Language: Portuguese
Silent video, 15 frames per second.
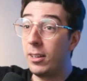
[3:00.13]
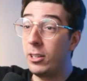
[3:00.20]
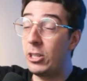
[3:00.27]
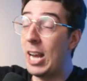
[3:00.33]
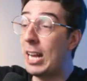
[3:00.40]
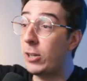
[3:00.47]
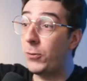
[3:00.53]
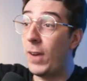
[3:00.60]

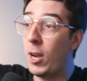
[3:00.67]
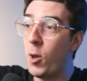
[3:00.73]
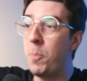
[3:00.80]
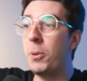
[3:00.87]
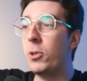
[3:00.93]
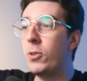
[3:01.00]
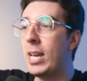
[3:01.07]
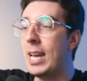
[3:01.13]
Chat falou
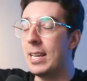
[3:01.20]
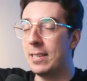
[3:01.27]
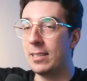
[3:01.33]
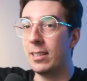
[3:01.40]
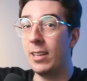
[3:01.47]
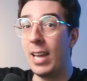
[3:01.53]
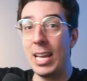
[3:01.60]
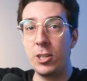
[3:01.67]

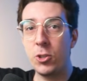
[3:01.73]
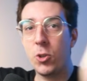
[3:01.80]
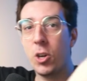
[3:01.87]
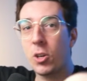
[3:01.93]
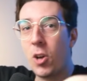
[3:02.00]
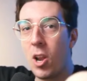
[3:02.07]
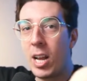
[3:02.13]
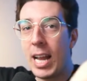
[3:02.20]
português. Editor,
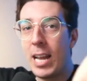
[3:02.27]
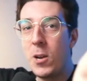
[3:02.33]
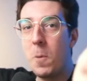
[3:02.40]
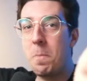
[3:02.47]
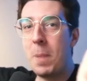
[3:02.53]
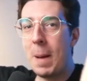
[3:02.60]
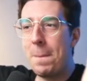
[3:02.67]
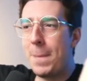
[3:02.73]
coloca aí o
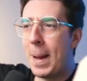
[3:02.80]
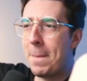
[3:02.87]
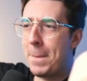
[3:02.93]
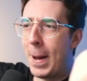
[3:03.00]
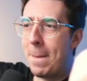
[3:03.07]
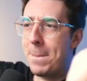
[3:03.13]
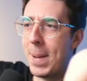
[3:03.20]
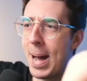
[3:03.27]
pá, pá,
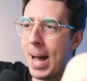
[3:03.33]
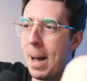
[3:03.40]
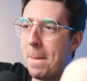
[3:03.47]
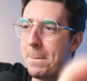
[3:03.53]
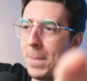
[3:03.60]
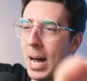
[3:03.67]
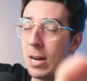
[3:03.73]
pá, pá, pá.